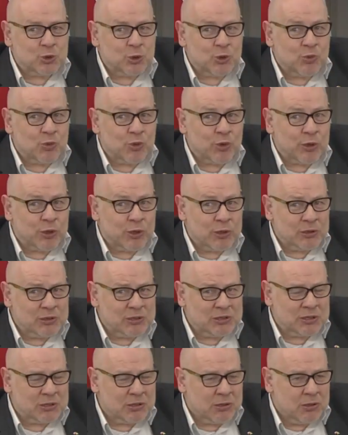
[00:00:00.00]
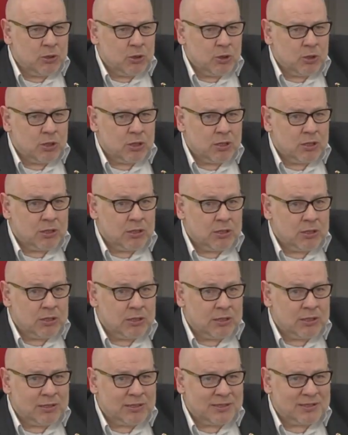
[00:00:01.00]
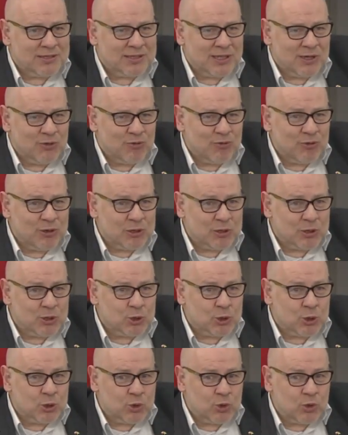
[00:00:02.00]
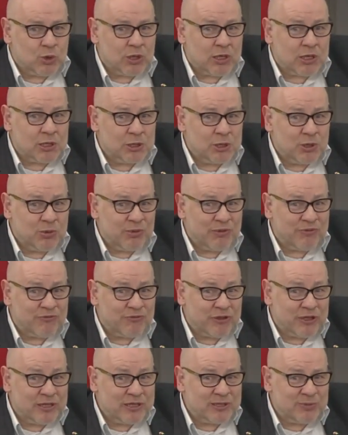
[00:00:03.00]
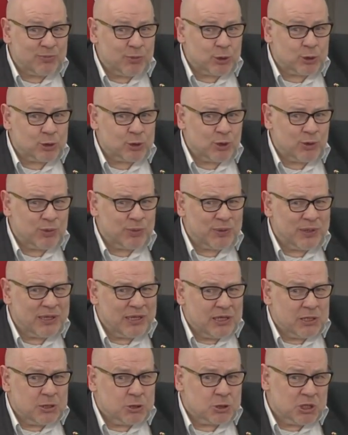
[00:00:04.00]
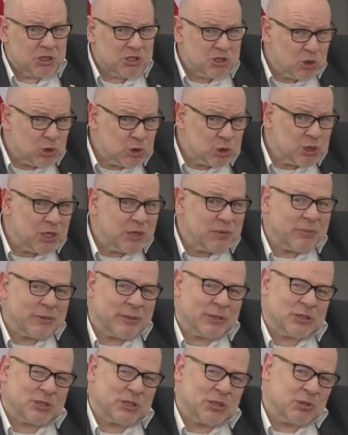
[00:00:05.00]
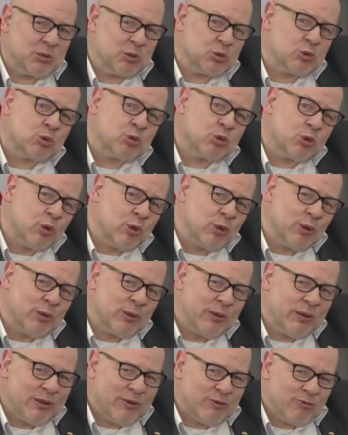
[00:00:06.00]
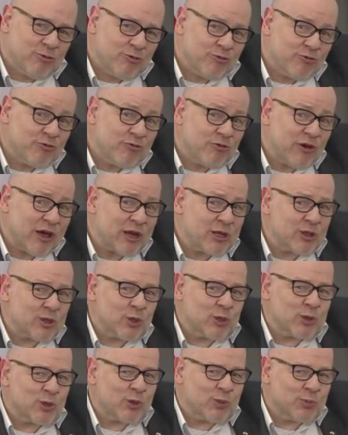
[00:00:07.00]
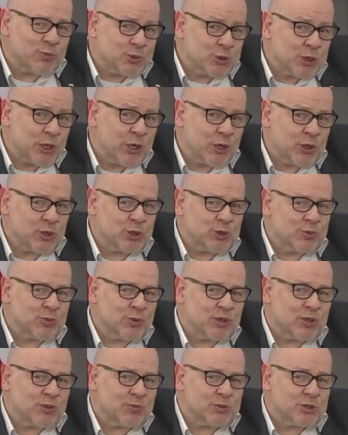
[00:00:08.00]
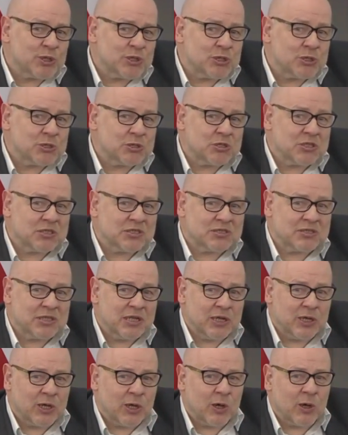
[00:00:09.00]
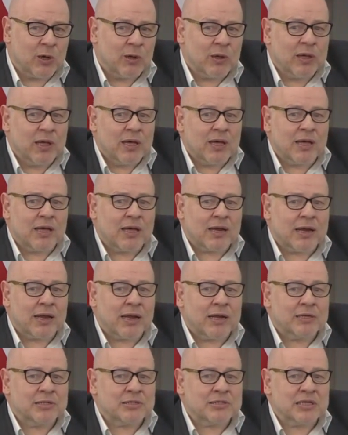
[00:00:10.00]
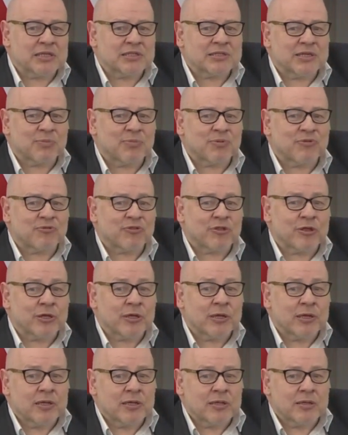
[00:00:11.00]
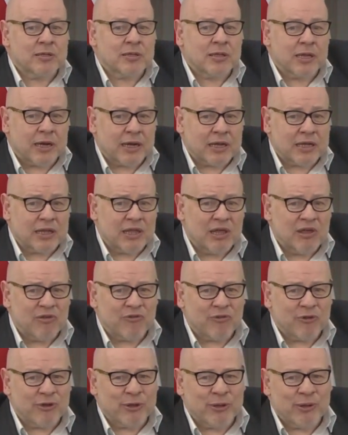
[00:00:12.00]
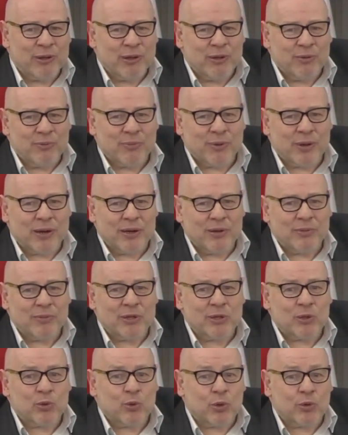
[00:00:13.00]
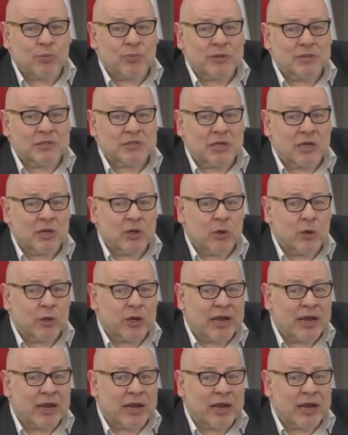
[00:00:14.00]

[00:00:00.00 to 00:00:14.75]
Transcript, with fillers: ujmując, e, stanowisko rządu określiłbym w ten sposób, że zdążymy, że tu warto to przyjąć, bo to przecież jest tylko realizacja pewnej dyrektywy Parlamentu Europejskiego i